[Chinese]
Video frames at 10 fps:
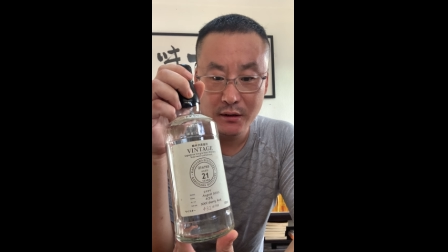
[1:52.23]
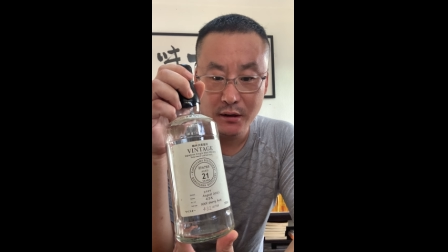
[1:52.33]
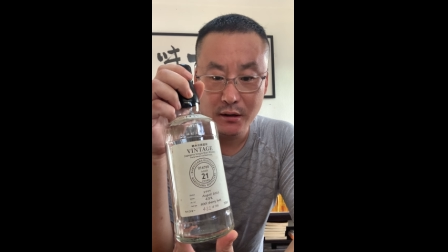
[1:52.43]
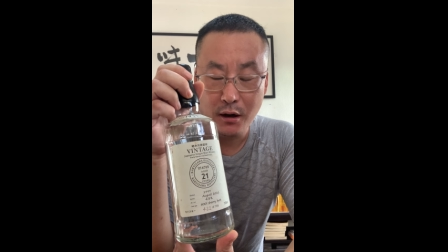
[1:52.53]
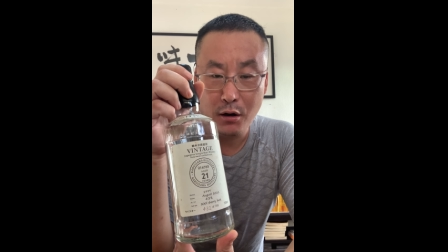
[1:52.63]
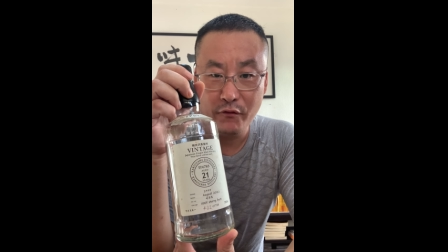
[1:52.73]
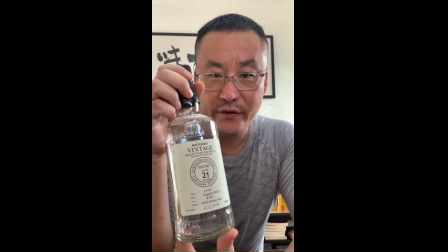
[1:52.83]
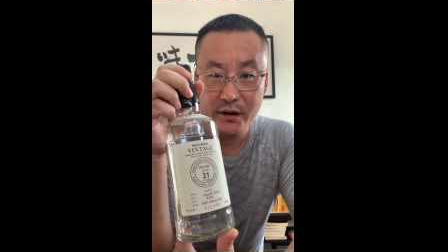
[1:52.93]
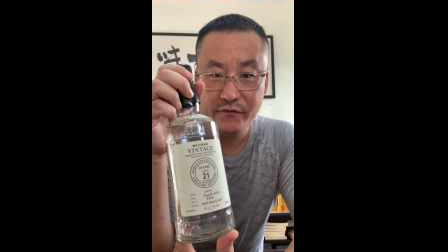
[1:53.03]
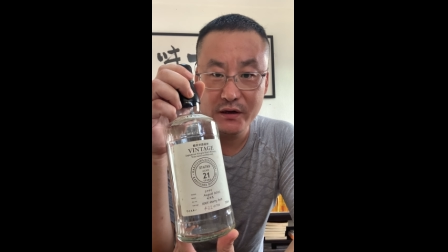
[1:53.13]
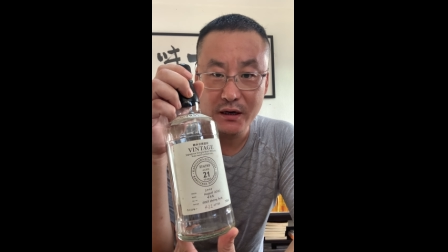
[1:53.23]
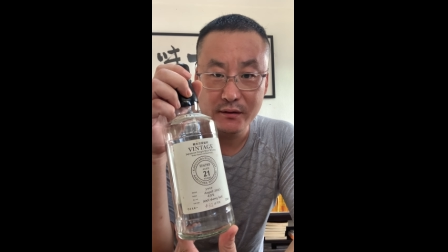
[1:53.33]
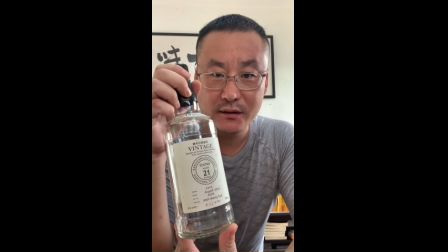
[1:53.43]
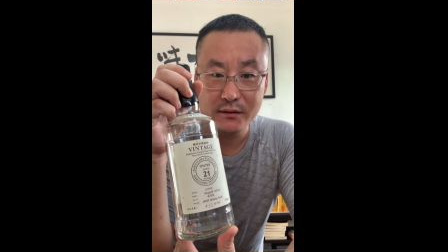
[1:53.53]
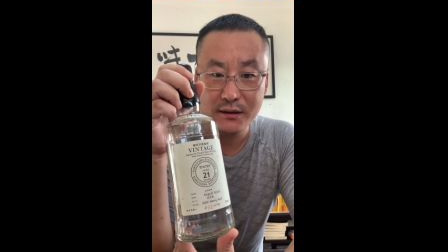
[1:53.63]
呃耗费非常
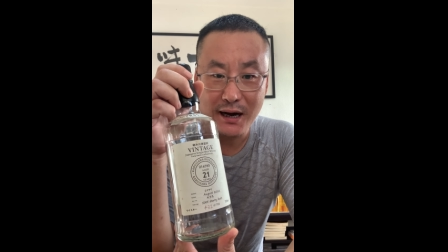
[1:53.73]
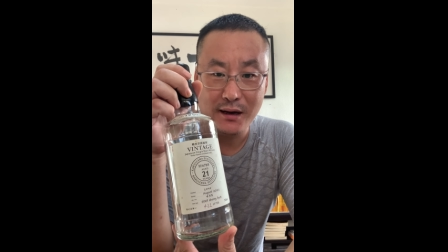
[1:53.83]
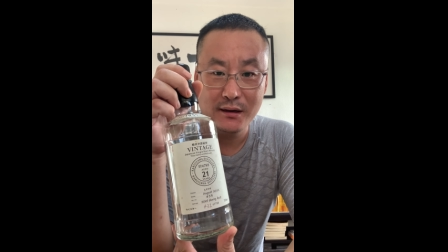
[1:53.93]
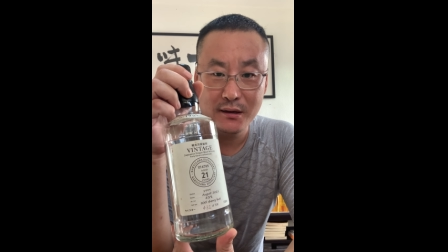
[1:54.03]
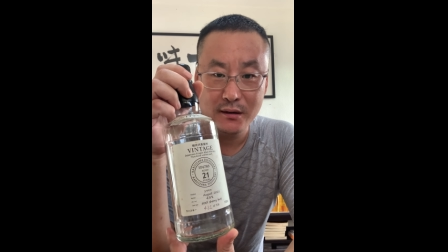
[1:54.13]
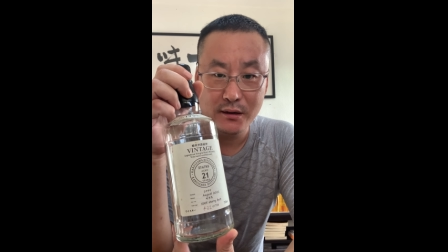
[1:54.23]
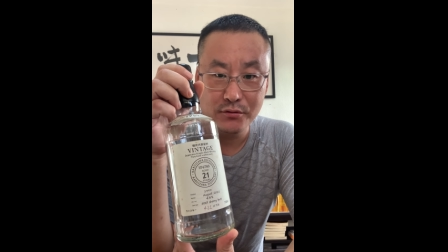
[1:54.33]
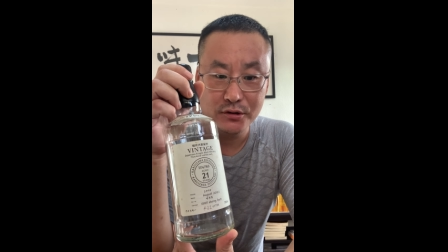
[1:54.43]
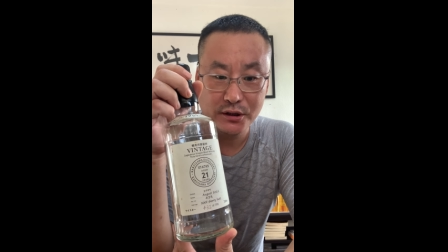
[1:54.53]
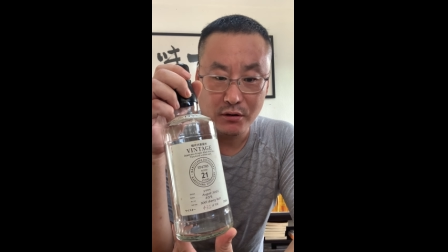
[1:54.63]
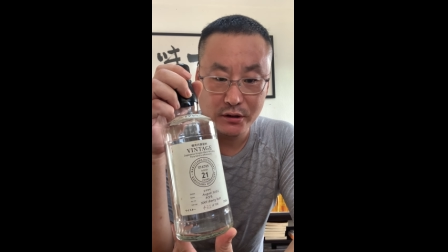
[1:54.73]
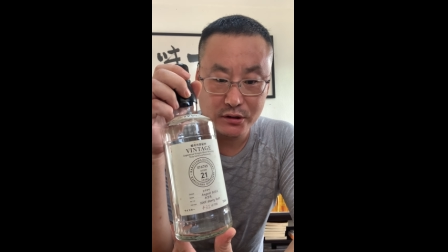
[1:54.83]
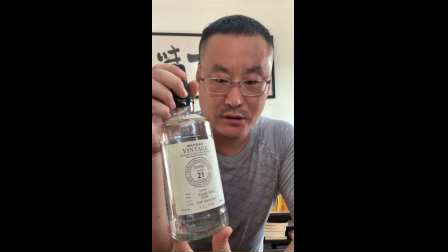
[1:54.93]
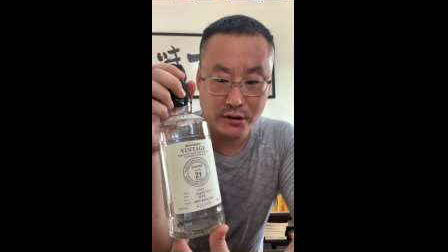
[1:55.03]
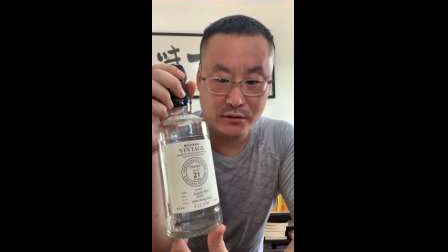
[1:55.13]
的大啊，用小的
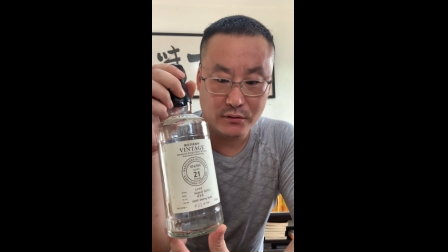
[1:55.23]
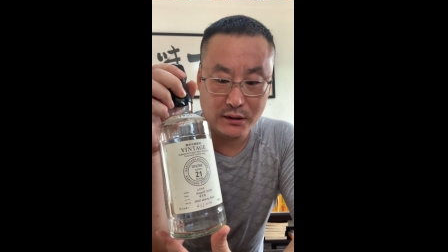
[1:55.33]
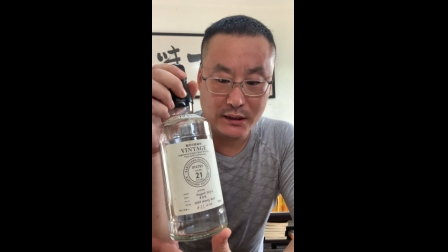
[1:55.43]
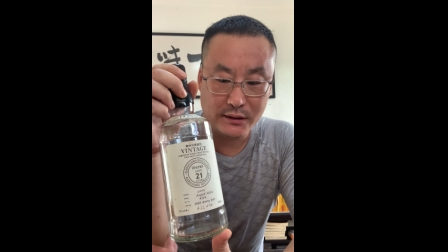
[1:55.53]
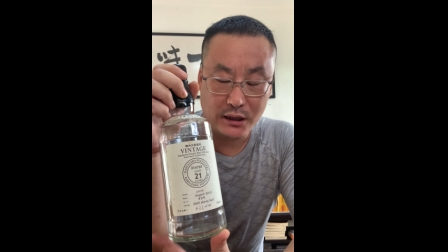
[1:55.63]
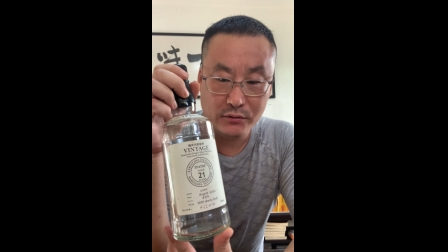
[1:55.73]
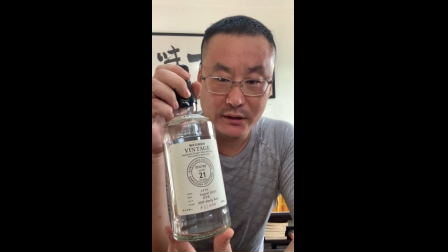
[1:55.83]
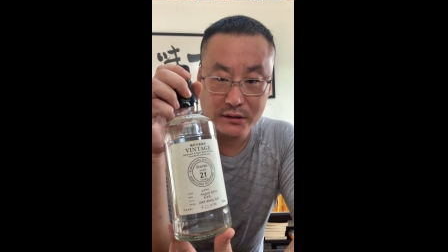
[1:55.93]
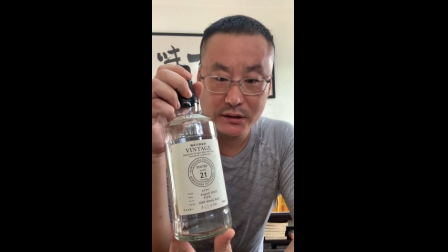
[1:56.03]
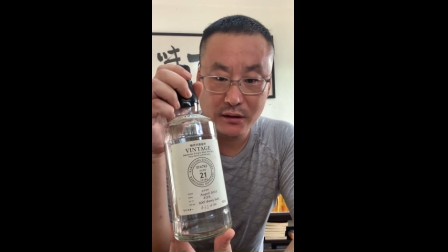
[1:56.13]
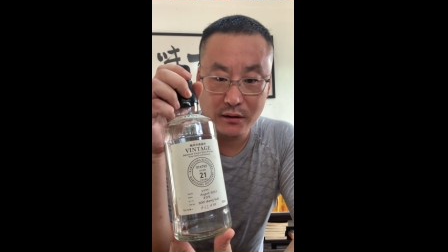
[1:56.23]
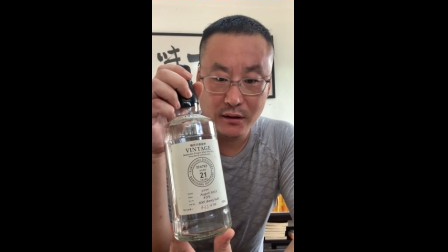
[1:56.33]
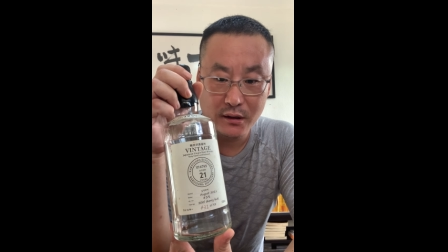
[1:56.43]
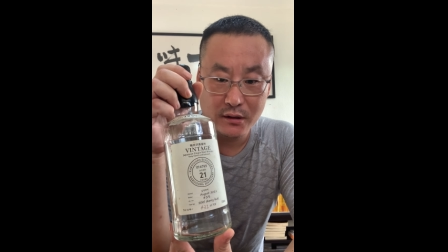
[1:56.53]
蒸馏啊，然后呢这个。